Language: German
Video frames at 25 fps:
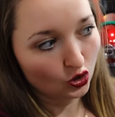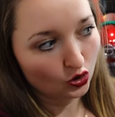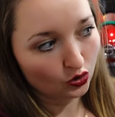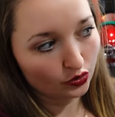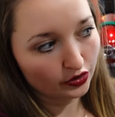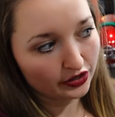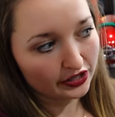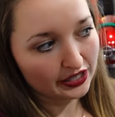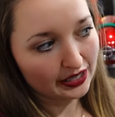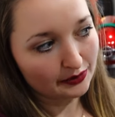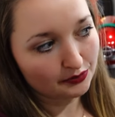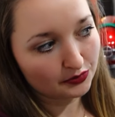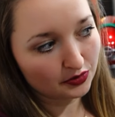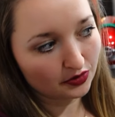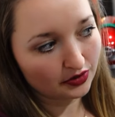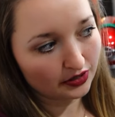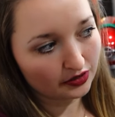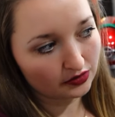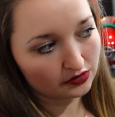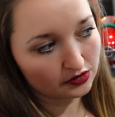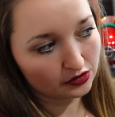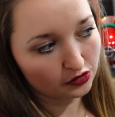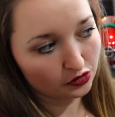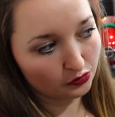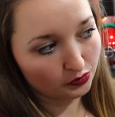Und ich habe sogar
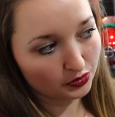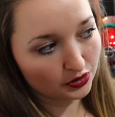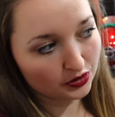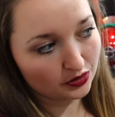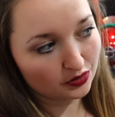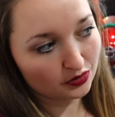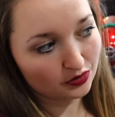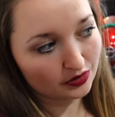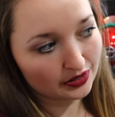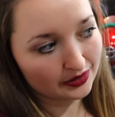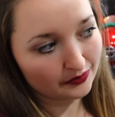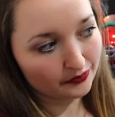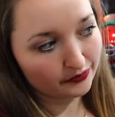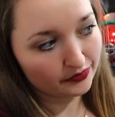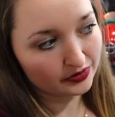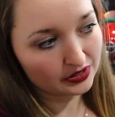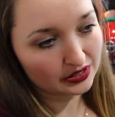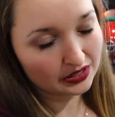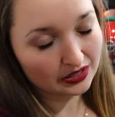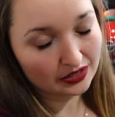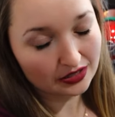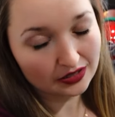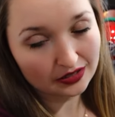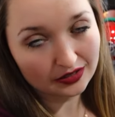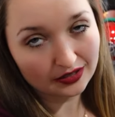noch eine Portion Äpfel
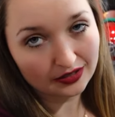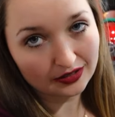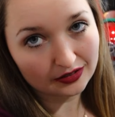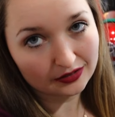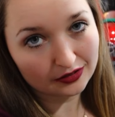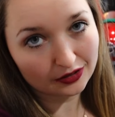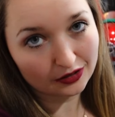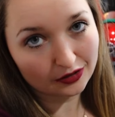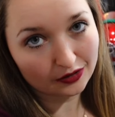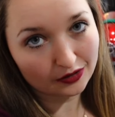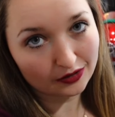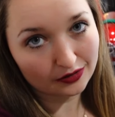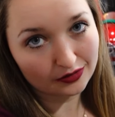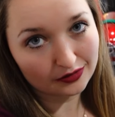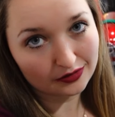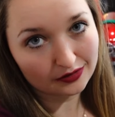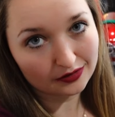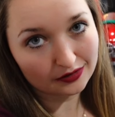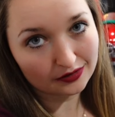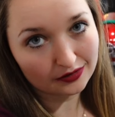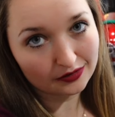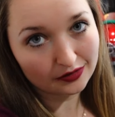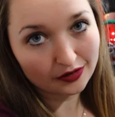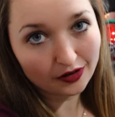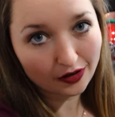da, das heißt, ich könnte
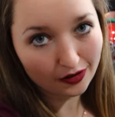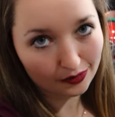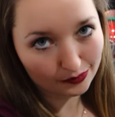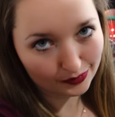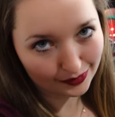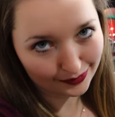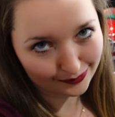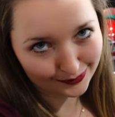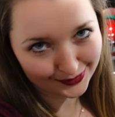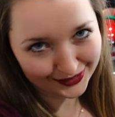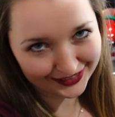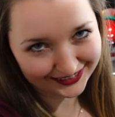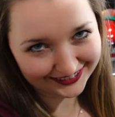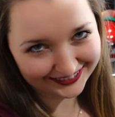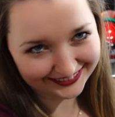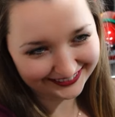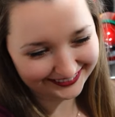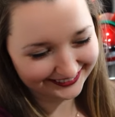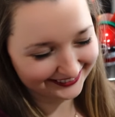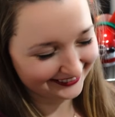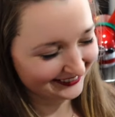es nochmal machen.